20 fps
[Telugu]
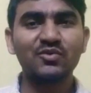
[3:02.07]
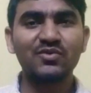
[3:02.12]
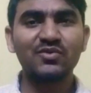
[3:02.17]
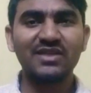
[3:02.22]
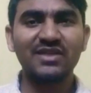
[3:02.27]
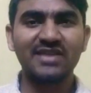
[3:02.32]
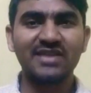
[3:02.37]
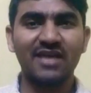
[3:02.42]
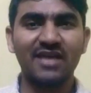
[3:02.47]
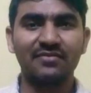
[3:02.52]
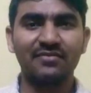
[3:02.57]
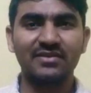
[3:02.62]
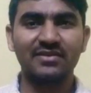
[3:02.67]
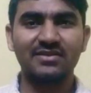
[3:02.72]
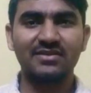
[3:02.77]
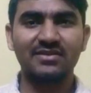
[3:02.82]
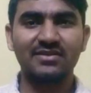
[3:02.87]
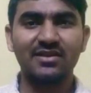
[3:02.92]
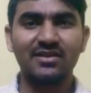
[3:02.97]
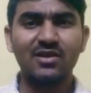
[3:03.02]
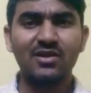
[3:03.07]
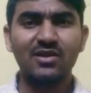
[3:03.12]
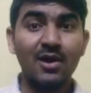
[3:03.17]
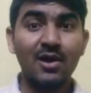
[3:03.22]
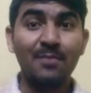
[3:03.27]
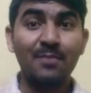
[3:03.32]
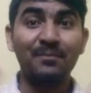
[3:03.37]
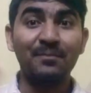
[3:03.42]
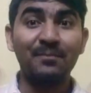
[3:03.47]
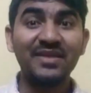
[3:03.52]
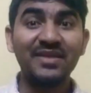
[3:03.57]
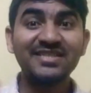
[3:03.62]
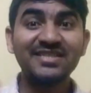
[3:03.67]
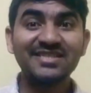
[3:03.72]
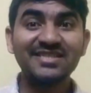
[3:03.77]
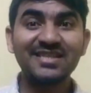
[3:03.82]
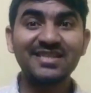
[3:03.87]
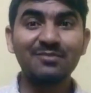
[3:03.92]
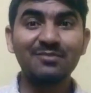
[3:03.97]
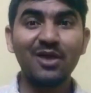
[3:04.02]
చూసుకుంటే చాలు ఫ్రెండ్స్ మిర్చి
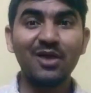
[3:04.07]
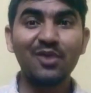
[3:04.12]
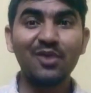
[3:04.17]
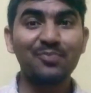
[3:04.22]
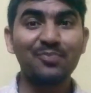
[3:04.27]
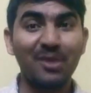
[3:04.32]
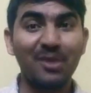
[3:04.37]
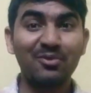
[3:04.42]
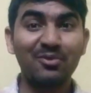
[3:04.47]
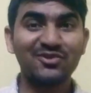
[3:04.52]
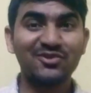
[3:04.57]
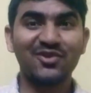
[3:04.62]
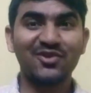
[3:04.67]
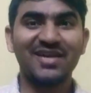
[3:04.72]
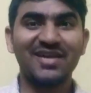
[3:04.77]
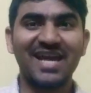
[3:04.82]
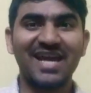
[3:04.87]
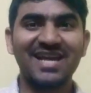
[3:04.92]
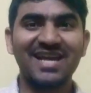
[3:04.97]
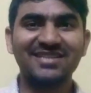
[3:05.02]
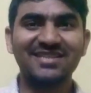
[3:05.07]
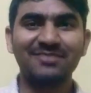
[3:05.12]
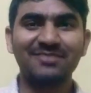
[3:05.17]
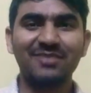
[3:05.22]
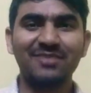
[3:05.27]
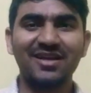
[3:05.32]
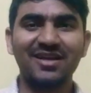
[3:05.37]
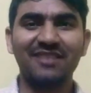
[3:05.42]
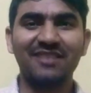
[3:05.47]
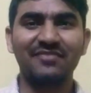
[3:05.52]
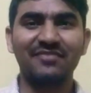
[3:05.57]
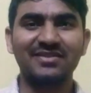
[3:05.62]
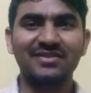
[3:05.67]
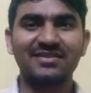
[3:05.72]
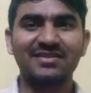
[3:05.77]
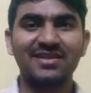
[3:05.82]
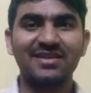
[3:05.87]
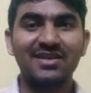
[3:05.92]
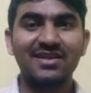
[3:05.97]
సినిమాలో ప్రభాస్ ఒక డైలాగ్ చెప్తారు కదా ఫ్రెండ్స్